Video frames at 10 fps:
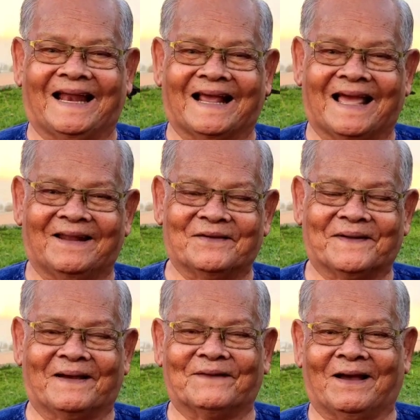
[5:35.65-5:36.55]
พรายงานด้วย
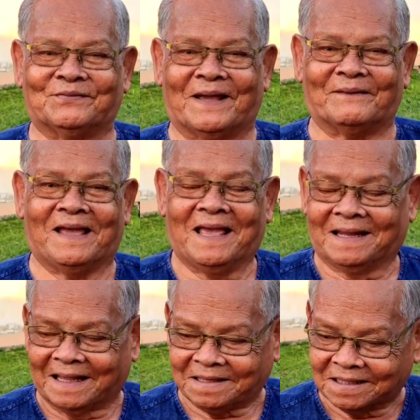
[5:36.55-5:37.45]
ภาพอาภาพ
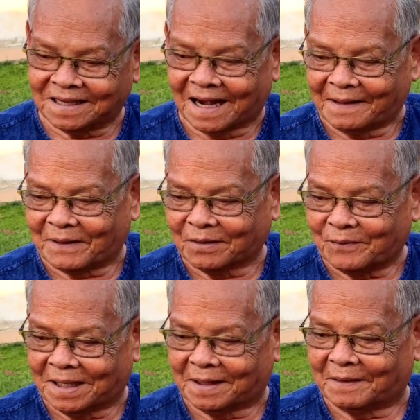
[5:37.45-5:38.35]
แต่ชื่ออะไรมันก็
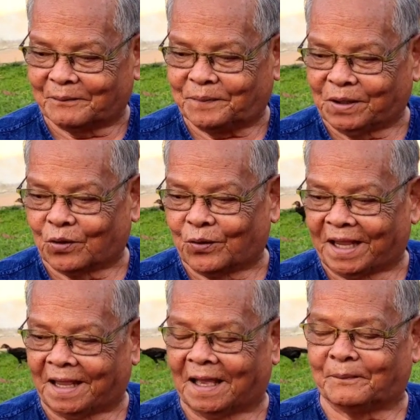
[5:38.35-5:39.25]
มี P O
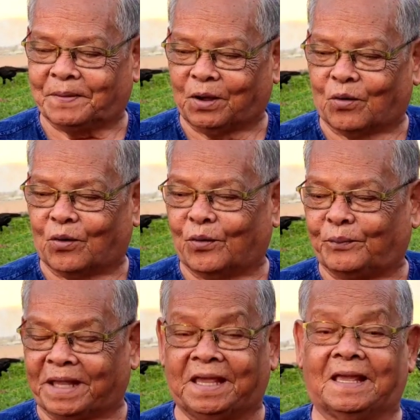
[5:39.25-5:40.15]
A P O P